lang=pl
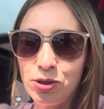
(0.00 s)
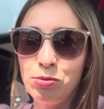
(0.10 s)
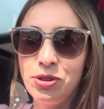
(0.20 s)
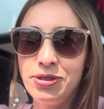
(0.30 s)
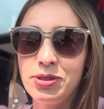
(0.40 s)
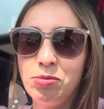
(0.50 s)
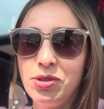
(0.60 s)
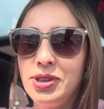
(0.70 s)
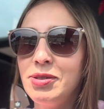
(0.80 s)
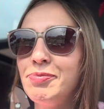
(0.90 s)
tu będzie
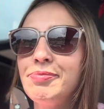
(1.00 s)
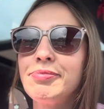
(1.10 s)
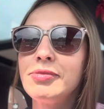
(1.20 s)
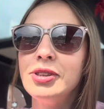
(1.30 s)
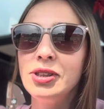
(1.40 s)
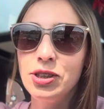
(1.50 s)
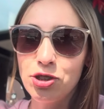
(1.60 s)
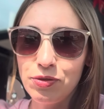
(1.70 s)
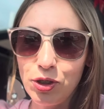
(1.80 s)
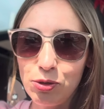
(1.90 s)
zrobione. Idę na
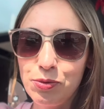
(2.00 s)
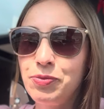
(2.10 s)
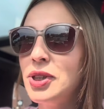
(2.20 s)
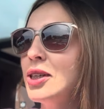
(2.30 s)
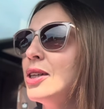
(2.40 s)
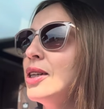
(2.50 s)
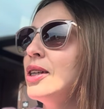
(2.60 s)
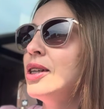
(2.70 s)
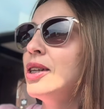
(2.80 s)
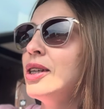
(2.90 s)
żywioł.
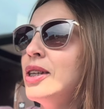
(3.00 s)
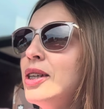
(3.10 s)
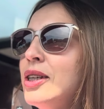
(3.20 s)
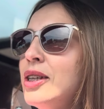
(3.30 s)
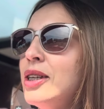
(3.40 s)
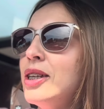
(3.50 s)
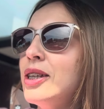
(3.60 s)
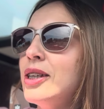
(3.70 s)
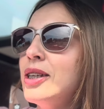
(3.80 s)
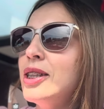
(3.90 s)

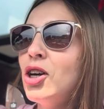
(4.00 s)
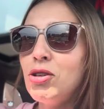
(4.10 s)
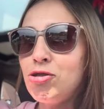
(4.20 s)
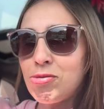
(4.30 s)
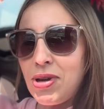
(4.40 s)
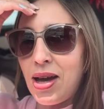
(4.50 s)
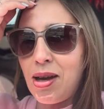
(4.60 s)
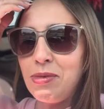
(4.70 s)
Yy, no, już miałam,